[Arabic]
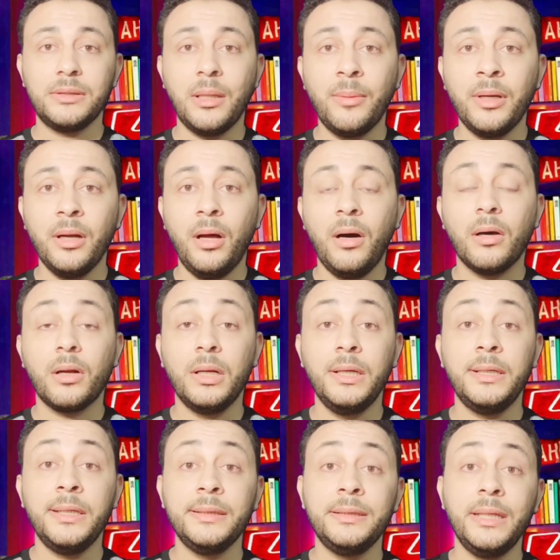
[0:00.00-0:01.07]
ثمن الاعاره
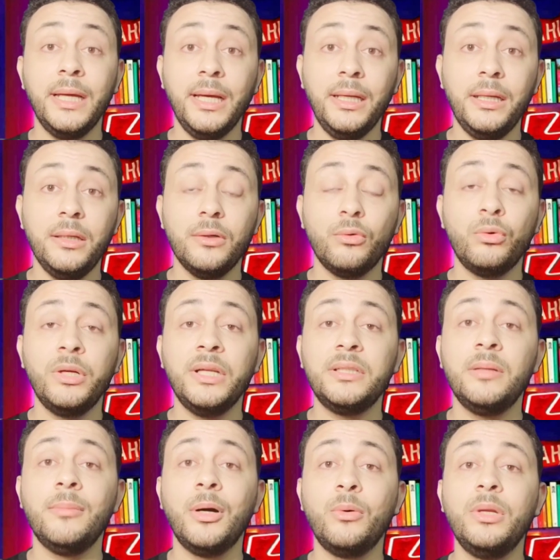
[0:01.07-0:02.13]
للنادي الاهلي
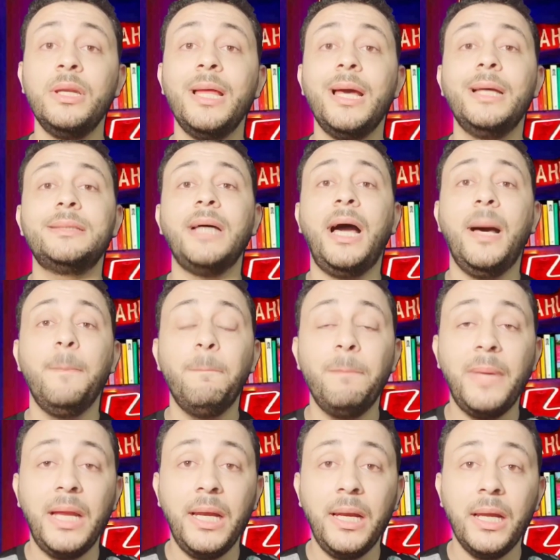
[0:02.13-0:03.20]
ونادي المقاولين
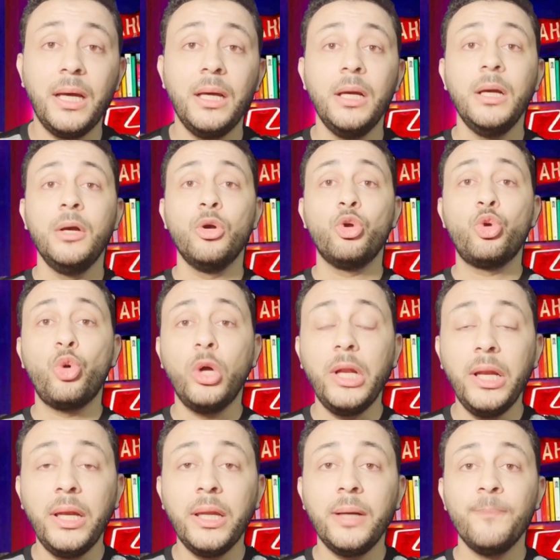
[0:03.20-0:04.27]
هيتحمل
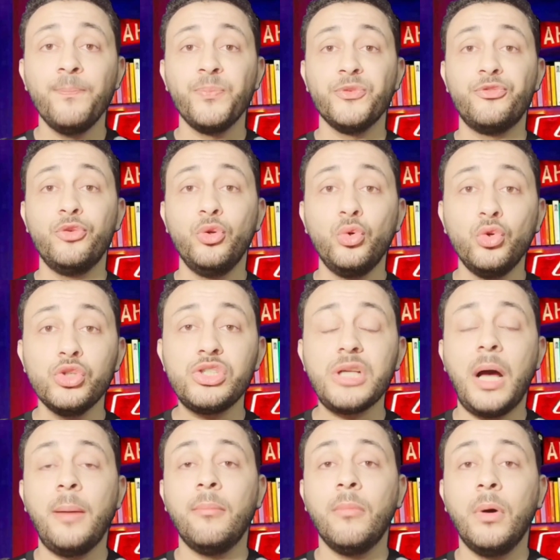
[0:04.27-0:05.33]
كل
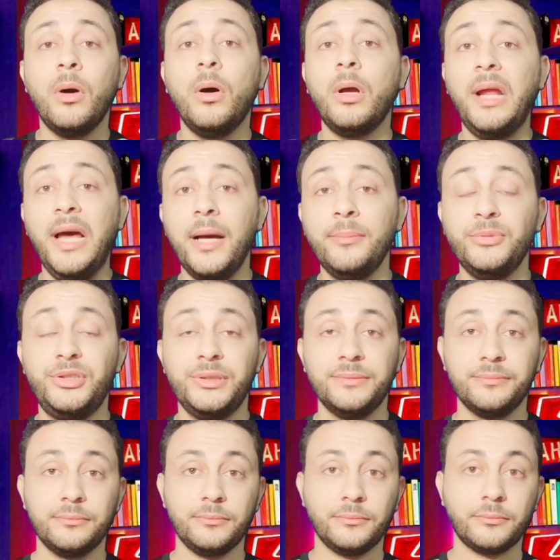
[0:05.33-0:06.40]
فلوس عمار
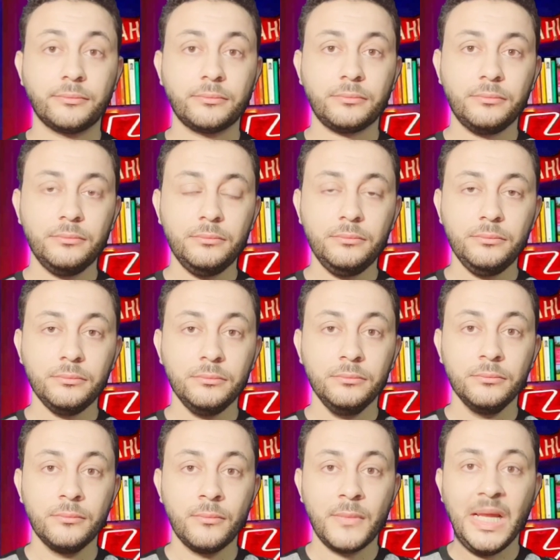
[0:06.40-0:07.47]
حمدي
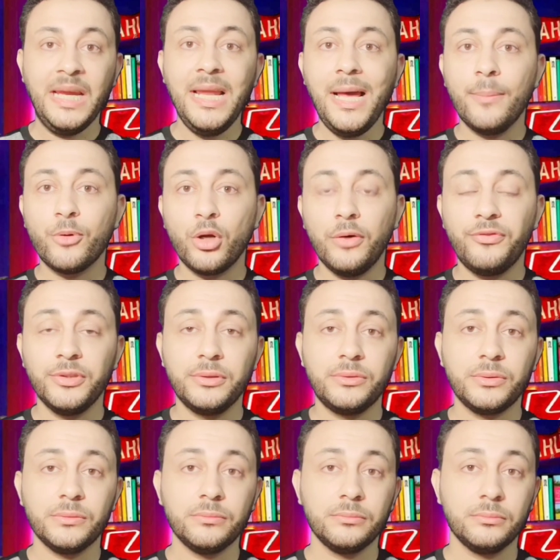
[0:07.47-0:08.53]
اللاعب رافض